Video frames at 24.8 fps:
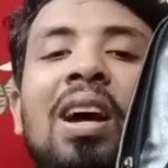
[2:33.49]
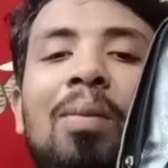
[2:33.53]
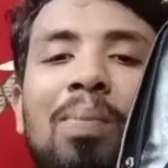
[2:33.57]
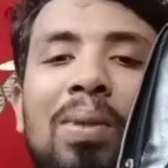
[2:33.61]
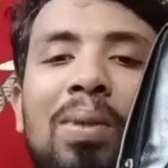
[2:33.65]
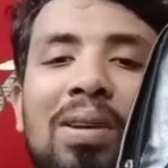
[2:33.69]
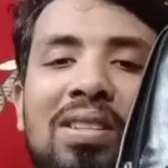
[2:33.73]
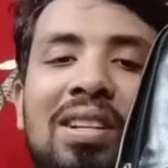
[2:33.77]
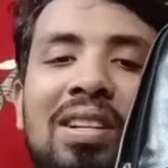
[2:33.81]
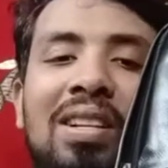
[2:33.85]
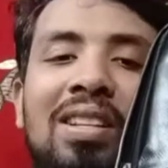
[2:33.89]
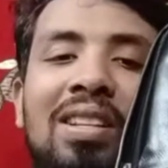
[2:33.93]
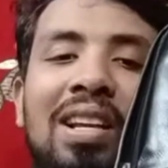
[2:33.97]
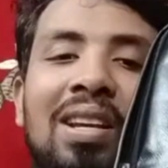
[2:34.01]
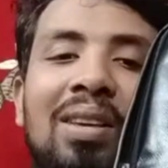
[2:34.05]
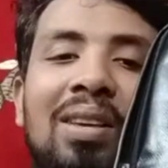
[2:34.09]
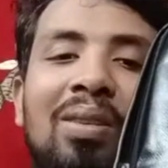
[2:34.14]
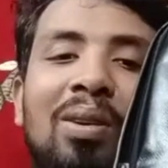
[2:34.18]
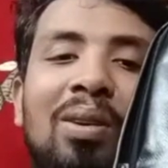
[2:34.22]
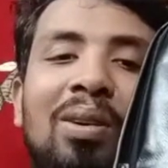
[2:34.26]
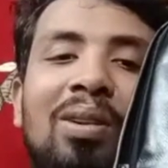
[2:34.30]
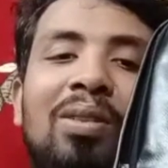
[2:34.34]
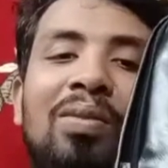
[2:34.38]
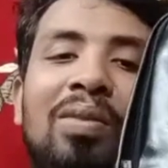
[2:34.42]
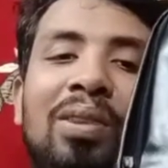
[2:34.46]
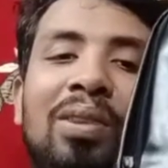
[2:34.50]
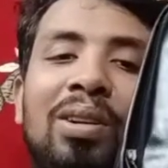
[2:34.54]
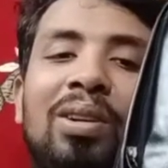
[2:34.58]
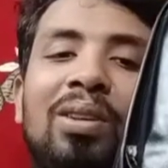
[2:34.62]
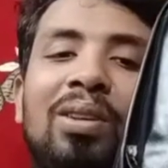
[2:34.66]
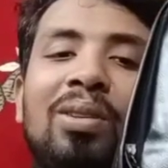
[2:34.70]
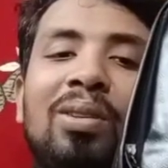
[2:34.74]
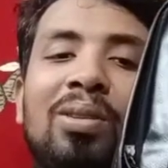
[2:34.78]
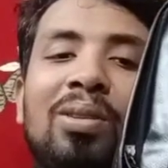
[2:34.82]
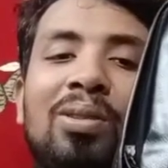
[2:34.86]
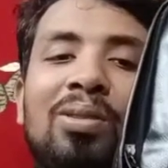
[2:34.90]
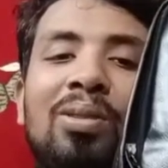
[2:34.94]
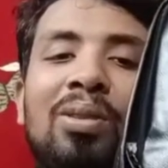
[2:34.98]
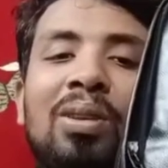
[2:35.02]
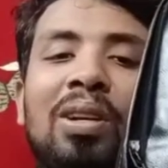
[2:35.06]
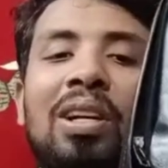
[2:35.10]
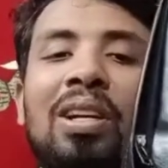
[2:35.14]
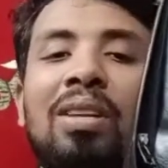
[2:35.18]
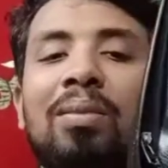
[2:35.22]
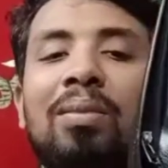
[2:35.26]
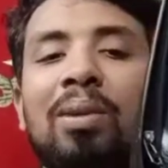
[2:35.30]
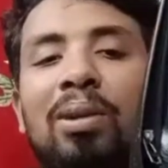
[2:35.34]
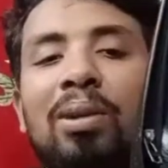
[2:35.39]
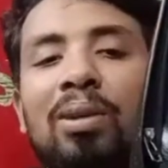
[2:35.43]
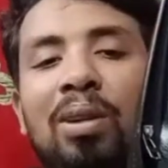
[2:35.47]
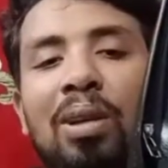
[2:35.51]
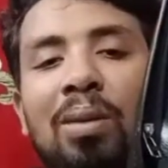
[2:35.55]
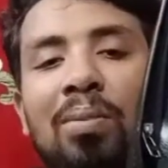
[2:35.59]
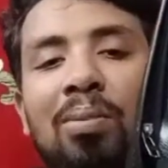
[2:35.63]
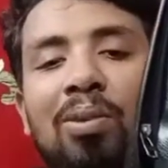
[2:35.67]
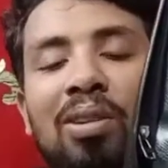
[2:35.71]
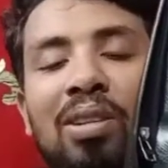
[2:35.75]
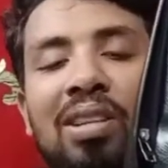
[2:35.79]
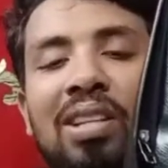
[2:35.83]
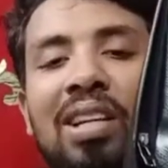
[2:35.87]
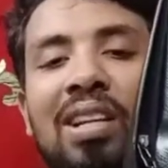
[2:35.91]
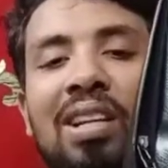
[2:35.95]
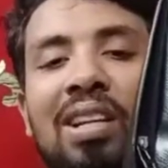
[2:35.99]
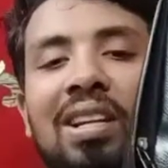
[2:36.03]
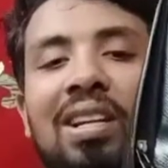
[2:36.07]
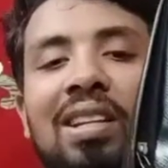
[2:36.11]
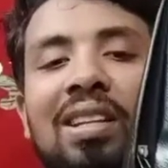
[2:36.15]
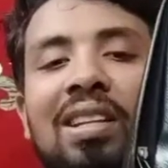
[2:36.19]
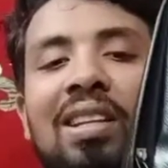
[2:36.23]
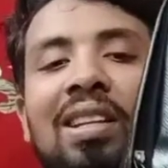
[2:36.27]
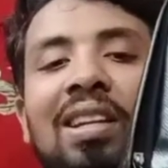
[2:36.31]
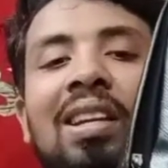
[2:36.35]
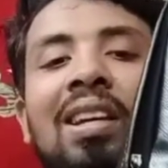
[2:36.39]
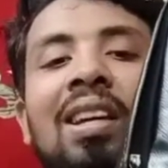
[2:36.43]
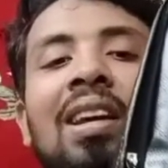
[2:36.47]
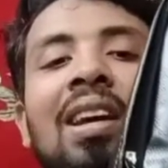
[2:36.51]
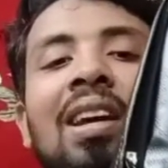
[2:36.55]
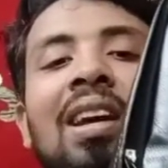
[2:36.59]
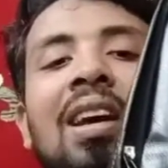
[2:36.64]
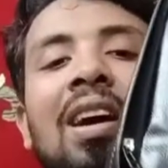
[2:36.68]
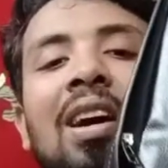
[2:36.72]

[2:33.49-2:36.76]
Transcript: और पसंद आई होगी तो वीडियो दोस्तों अगर वीडियो आप लोग देख लेते हैं